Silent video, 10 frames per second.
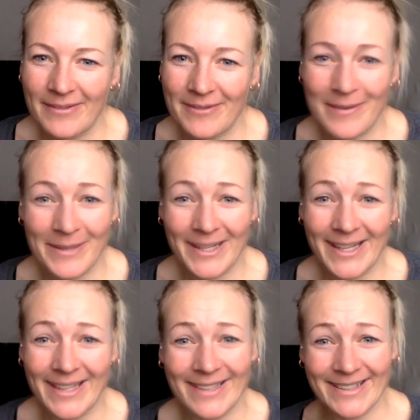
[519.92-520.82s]
Familie,
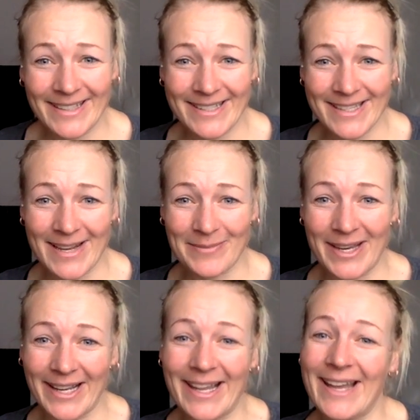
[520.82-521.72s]
da schreit
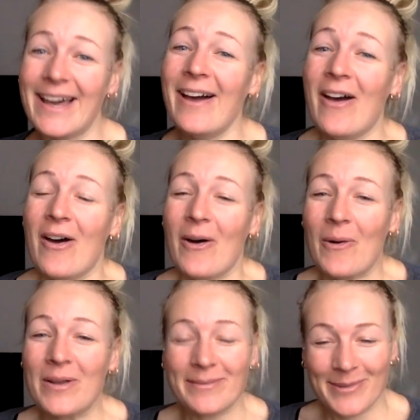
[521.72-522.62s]
mein Kleiner
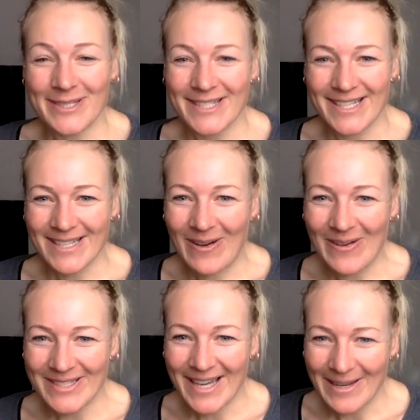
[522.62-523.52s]
und müssen das auch
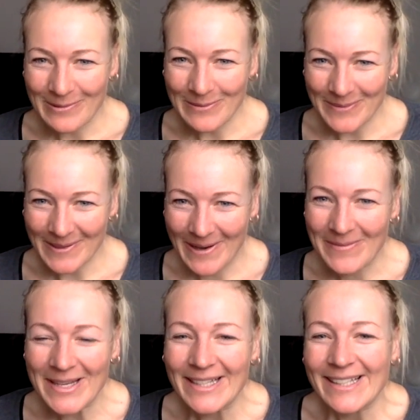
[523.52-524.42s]
unter einen Hut
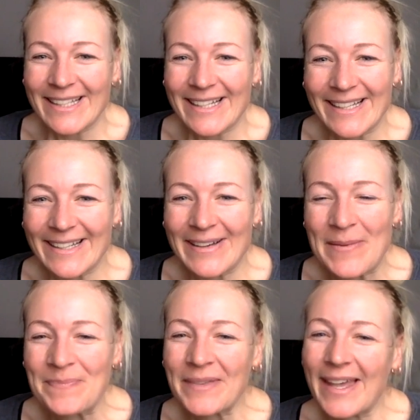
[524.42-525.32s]
bekommen.
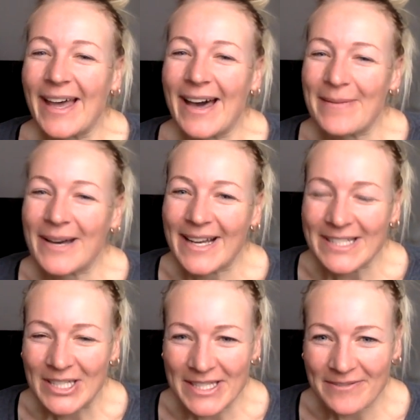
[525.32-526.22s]
Ähm, aber
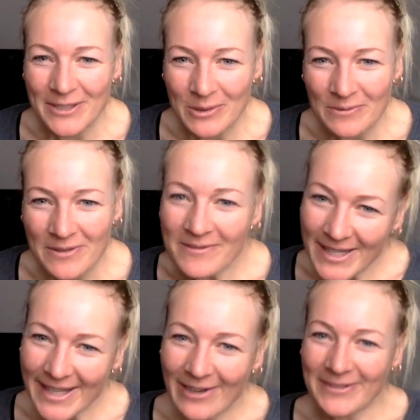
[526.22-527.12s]
ansonsten versuchen wir
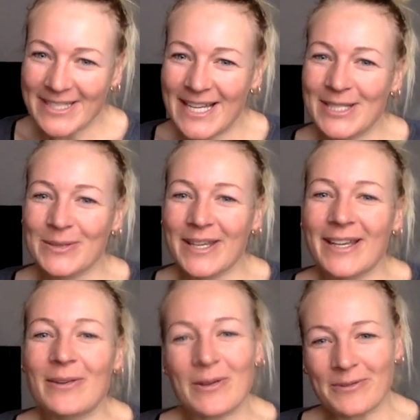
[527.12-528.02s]
wirklich auf das
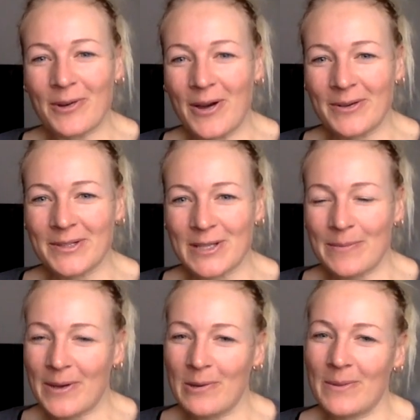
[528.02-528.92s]
einzugehen und freuen uns
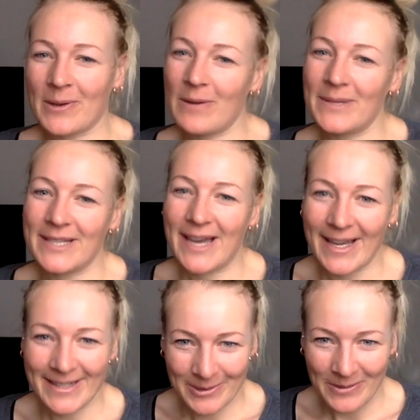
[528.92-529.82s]
immer über
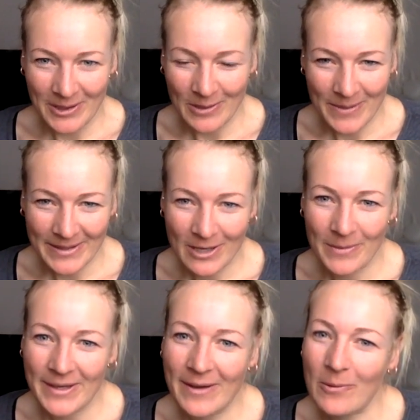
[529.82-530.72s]
Kommentare, natürlich über
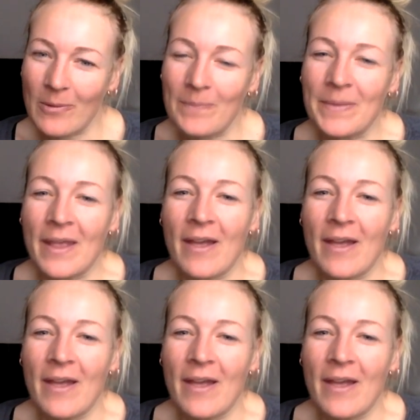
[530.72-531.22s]
Daumen nach oben